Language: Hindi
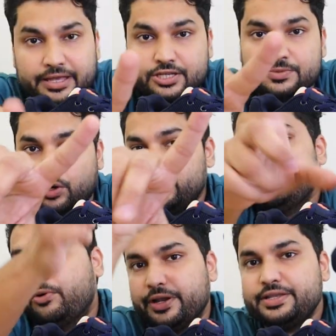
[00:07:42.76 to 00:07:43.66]
एक चीज़ बहुत
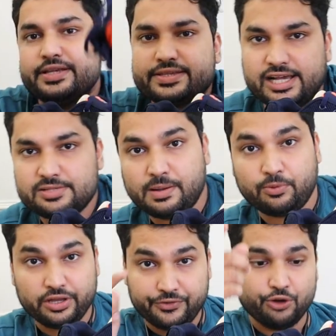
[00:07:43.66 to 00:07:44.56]
इंपॉर्टेंट चीज़ गाइस मैं
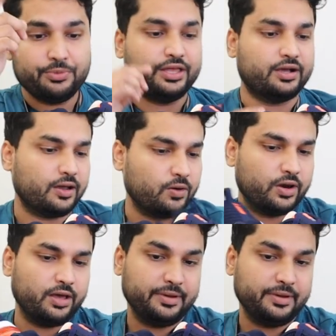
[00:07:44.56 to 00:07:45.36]
आपको ये वीडियो में दिखा रहा हूँ ना